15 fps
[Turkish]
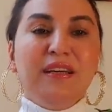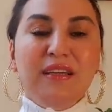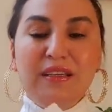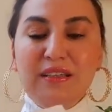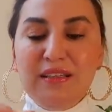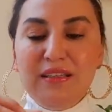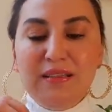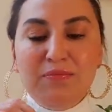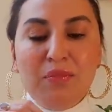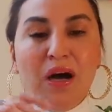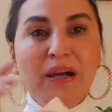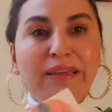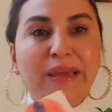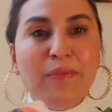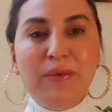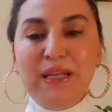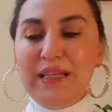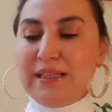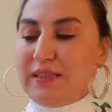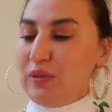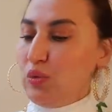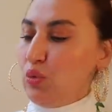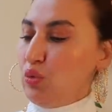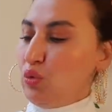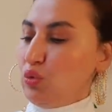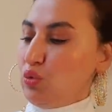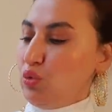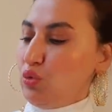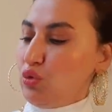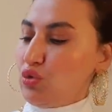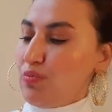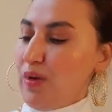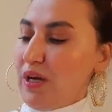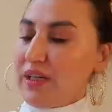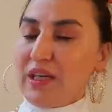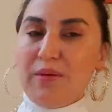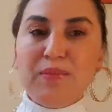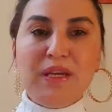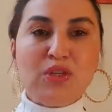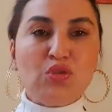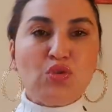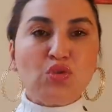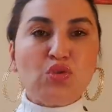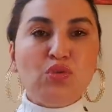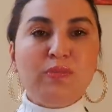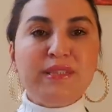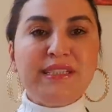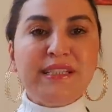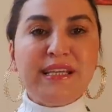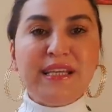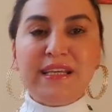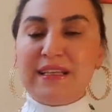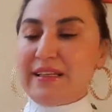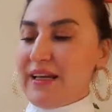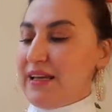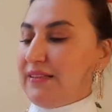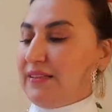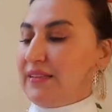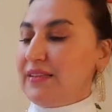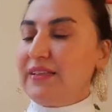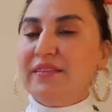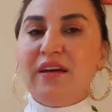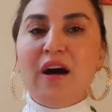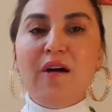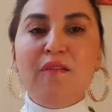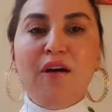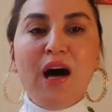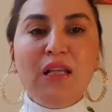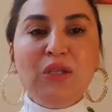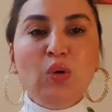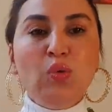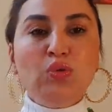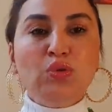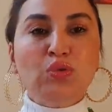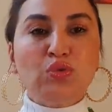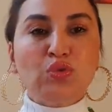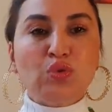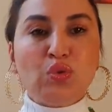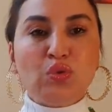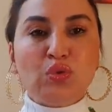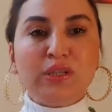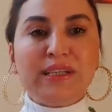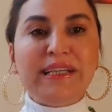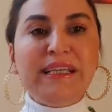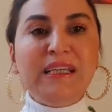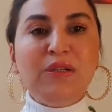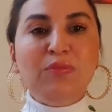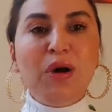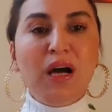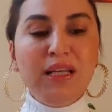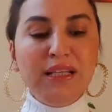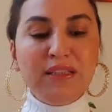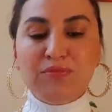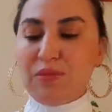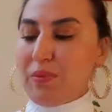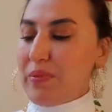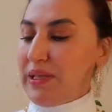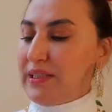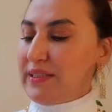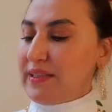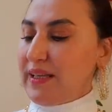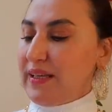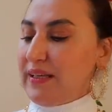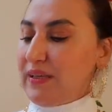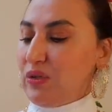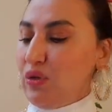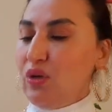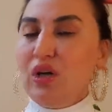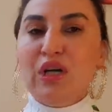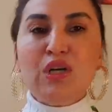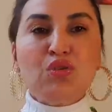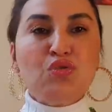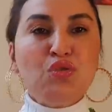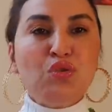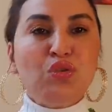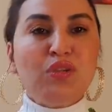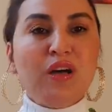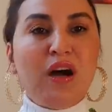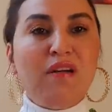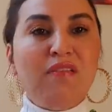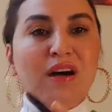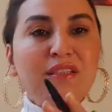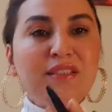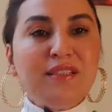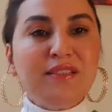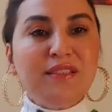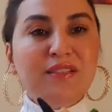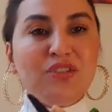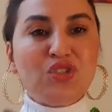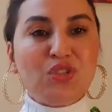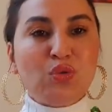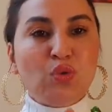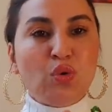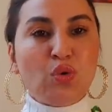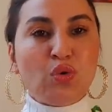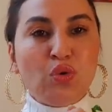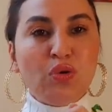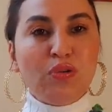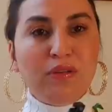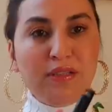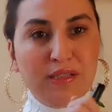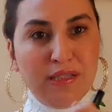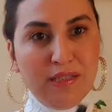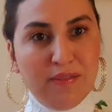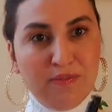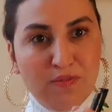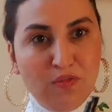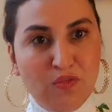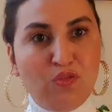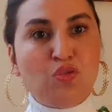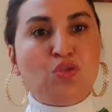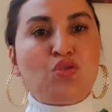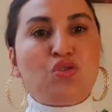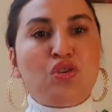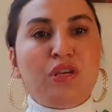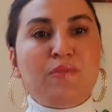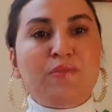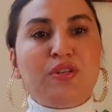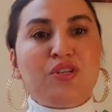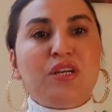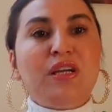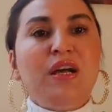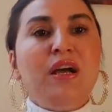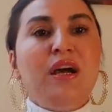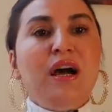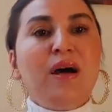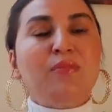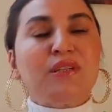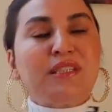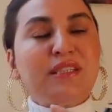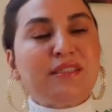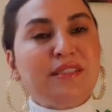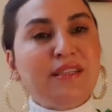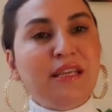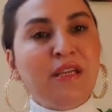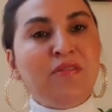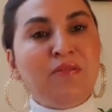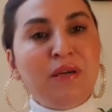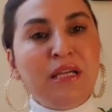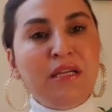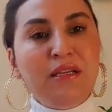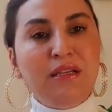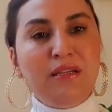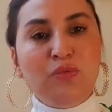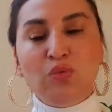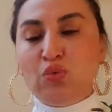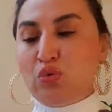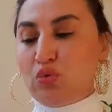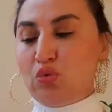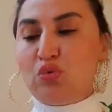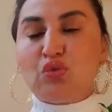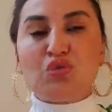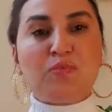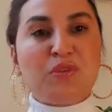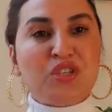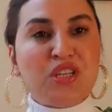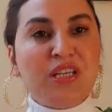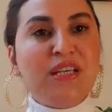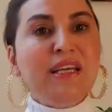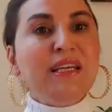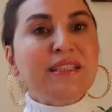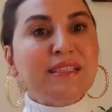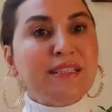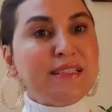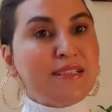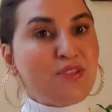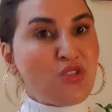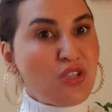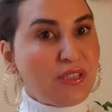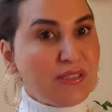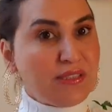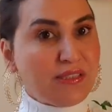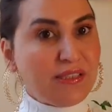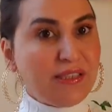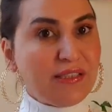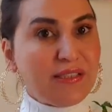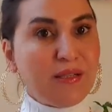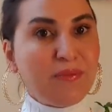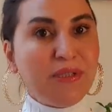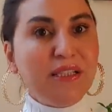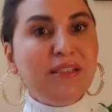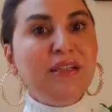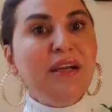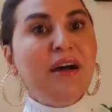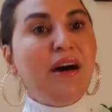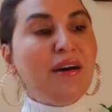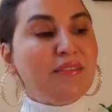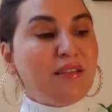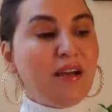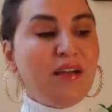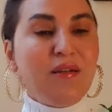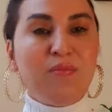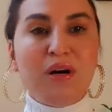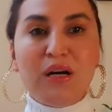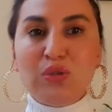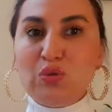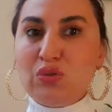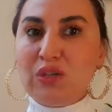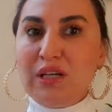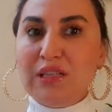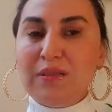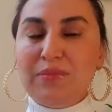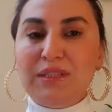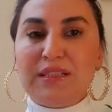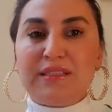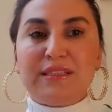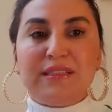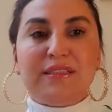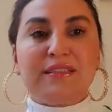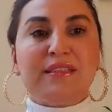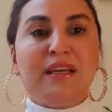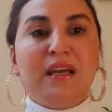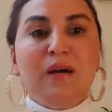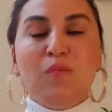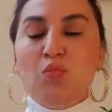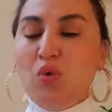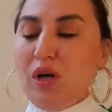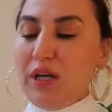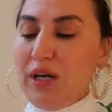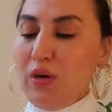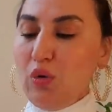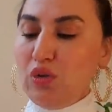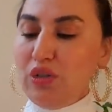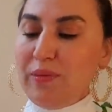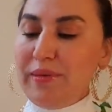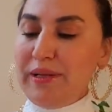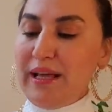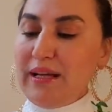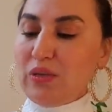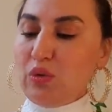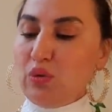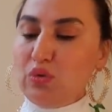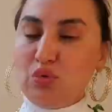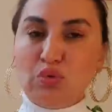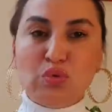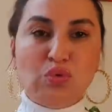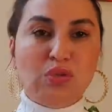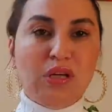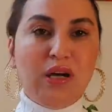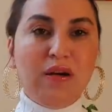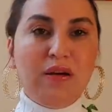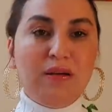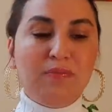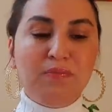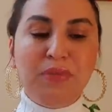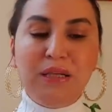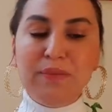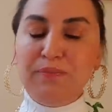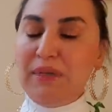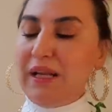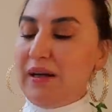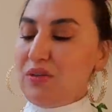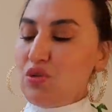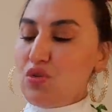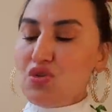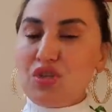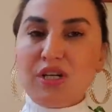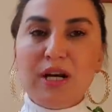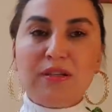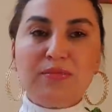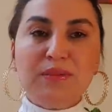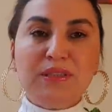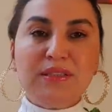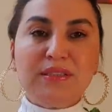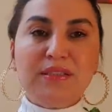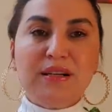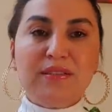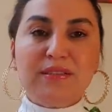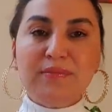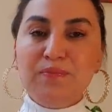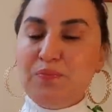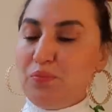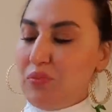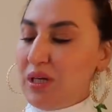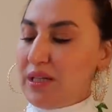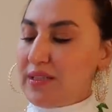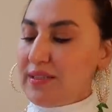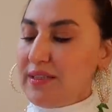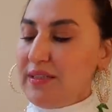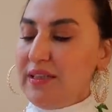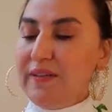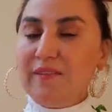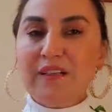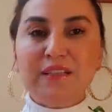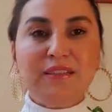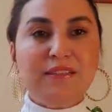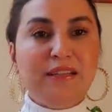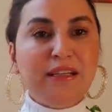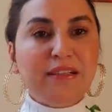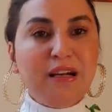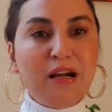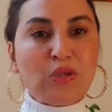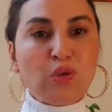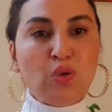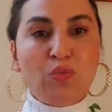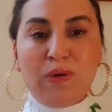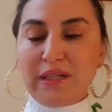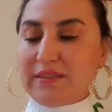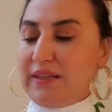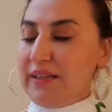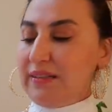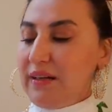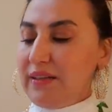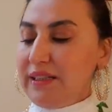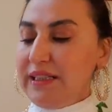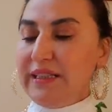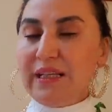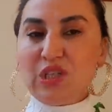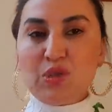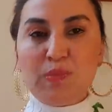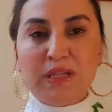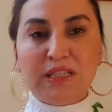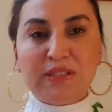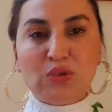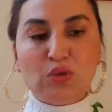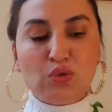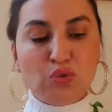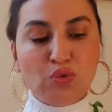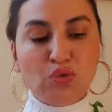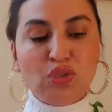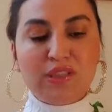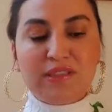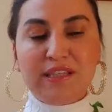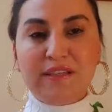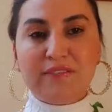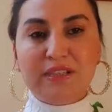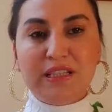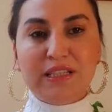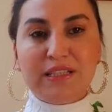e, mahkemelik, unuttuğunuz mahkeme çözülmesi gereken ya da davalı olduğunuz konuları ihmal etmemeniz gerekiyor. Çünkü dava sizin için doğru e, vuruşu yapacak ama sizin e, unuttuğunuz bir şey sizin canınızı yakabilir, hataya maruz kalabilirsiniz. Bu ara ödemeler konusunda bilanço çıkartmanız lazım. Parasal evrede tekrar doğmak, tekrar iyileşmek istiyorsunuz ya sevgili